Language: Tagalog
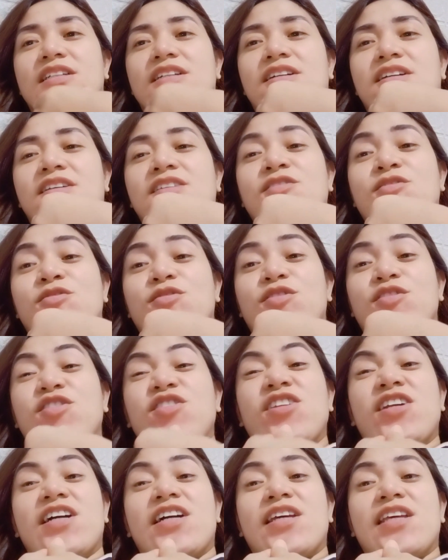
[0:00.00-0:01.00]
Ayun,
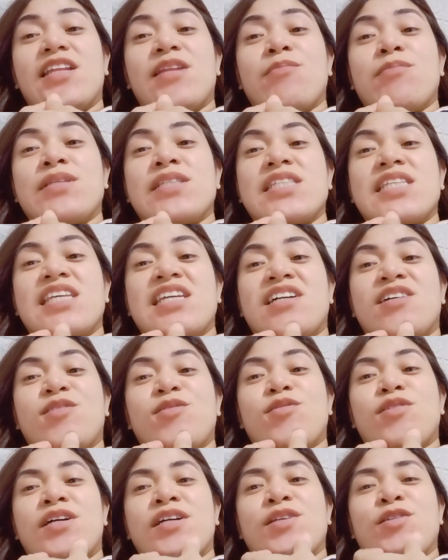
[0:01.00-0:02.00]
yun ang kinabisihan
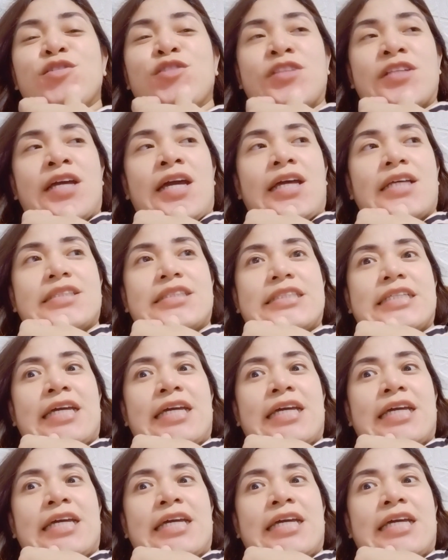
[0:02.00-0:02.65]
ko ngayon guys.